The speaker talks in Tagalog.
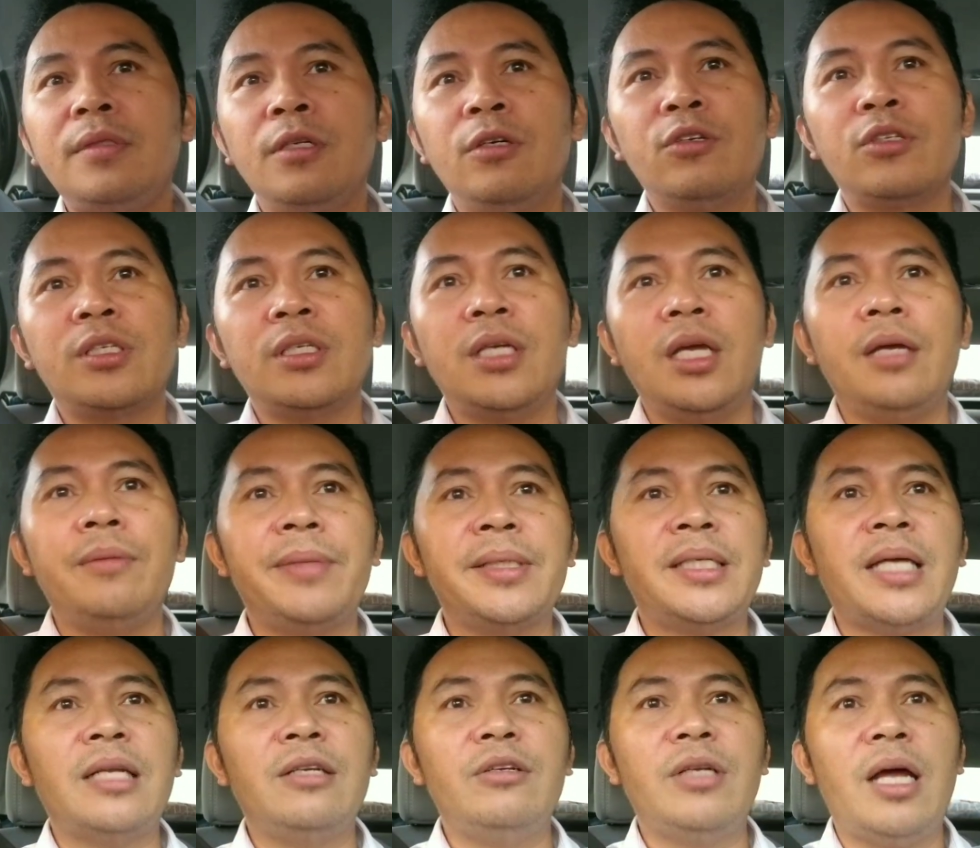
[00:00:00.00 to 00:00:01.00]
O ah, sige,
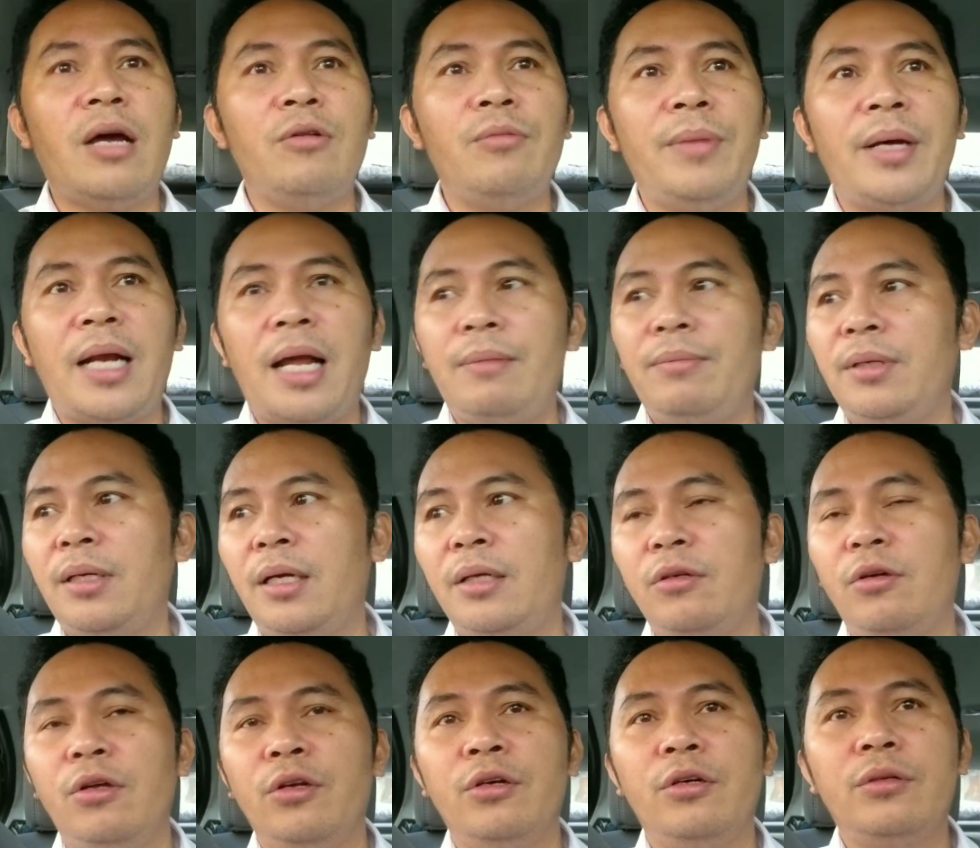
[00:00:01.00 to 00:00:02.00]
masyado na akong maraming
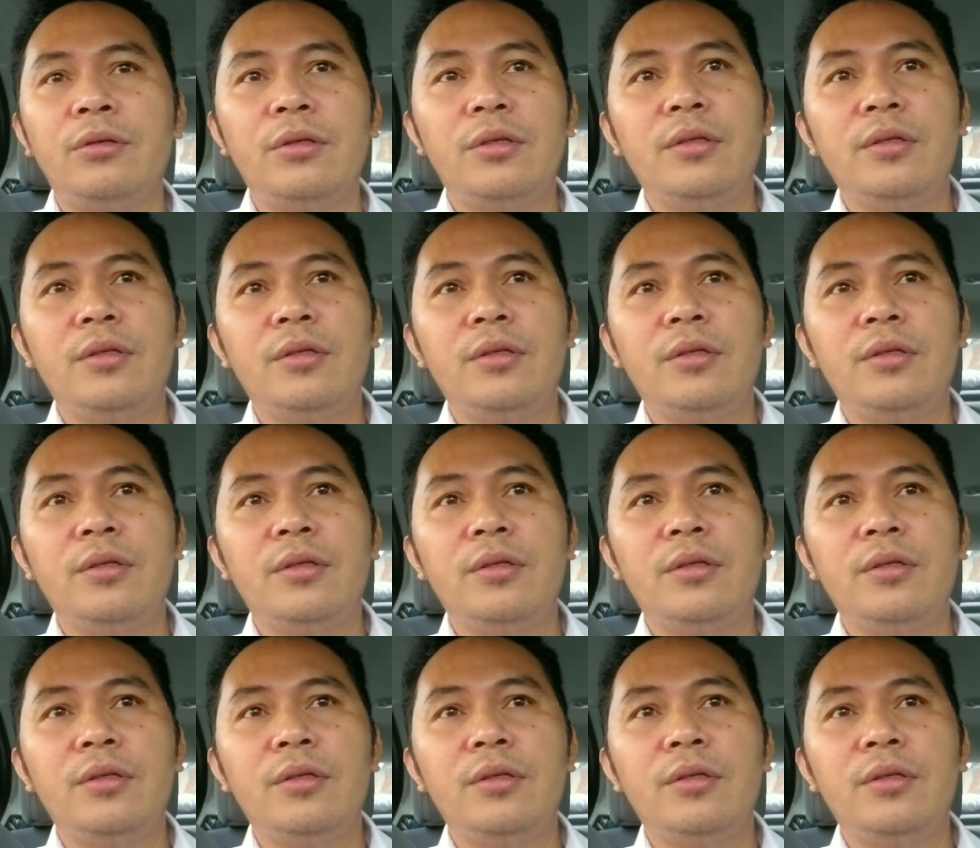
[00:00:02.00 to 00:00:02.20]
ano, no?